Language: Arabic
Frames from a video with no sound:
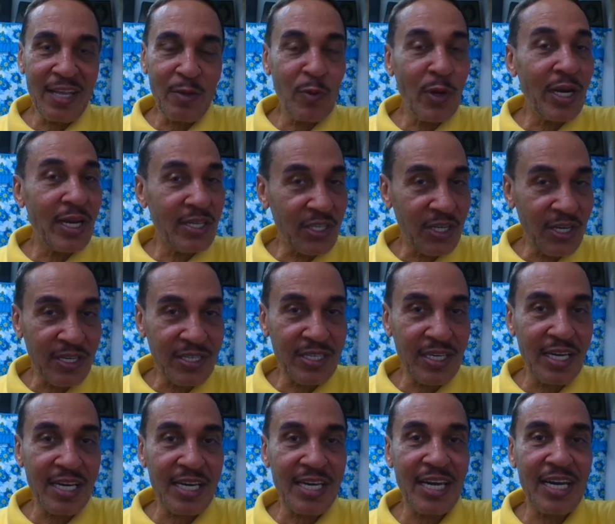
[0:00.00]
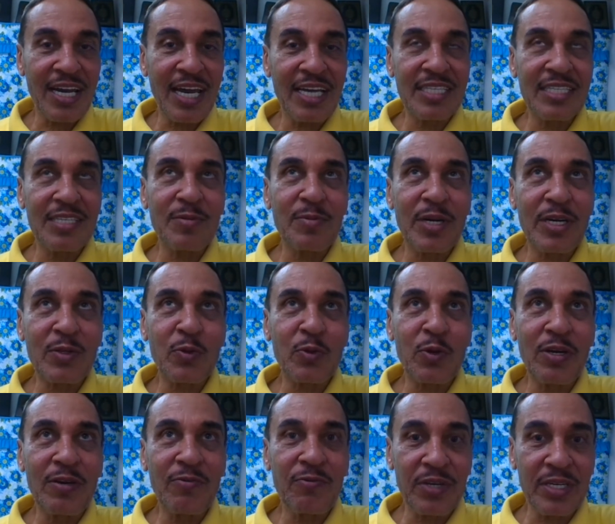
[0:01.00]
وأنا شخصيا كان عندي برضو
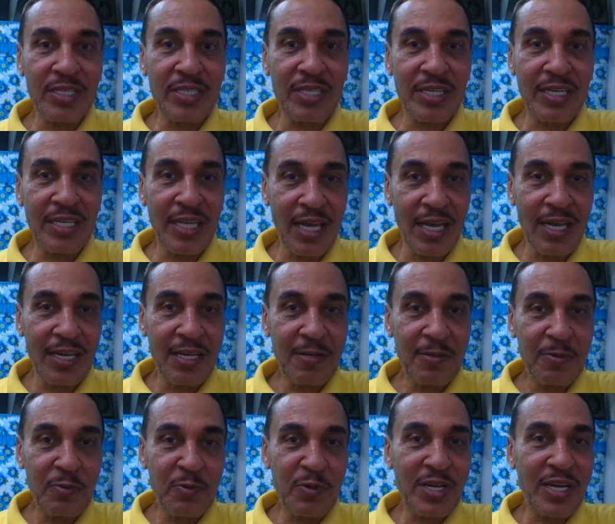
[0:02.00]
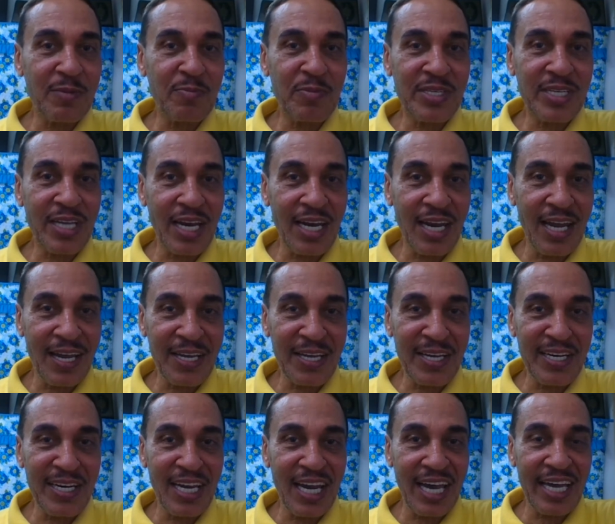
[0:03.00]
الفطر ده وكان مطلع
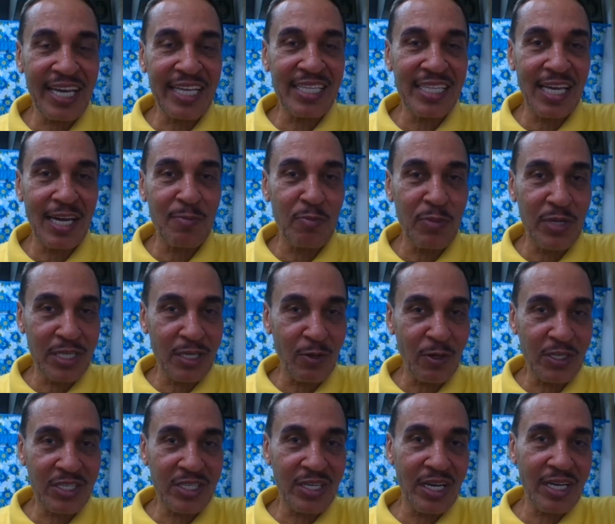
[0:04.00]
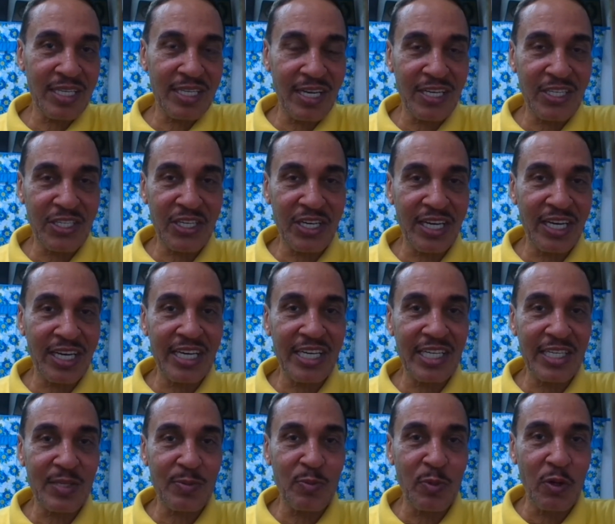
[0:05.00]
عيني لحد أما توصلت لشيء
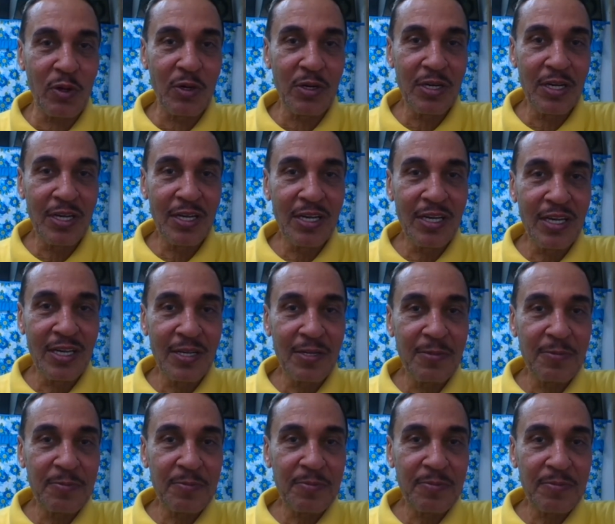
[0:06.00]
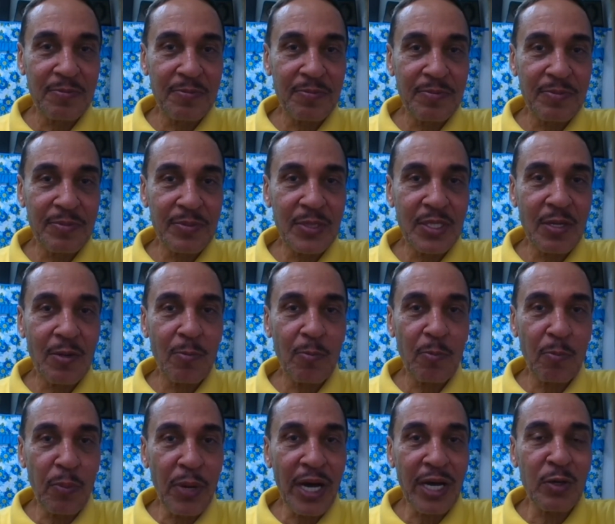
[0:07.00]
اسمه
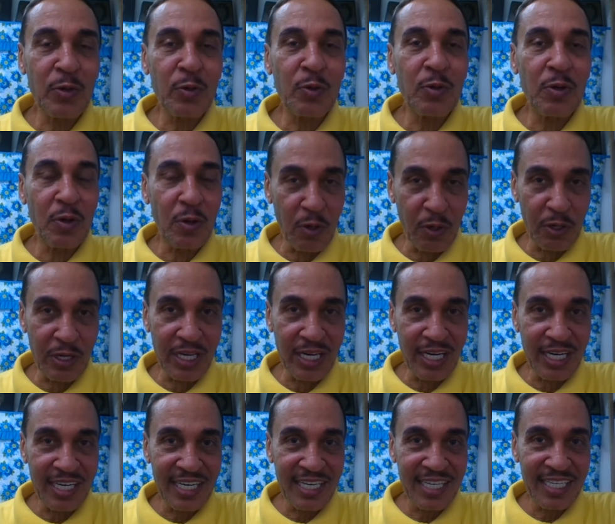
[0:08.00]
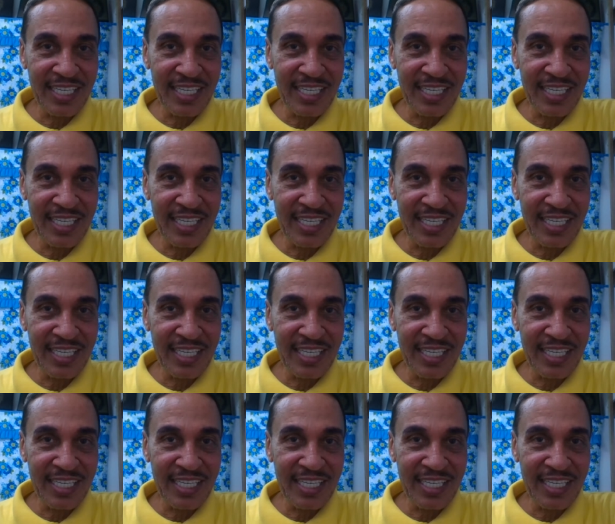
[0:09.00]
بايو أويل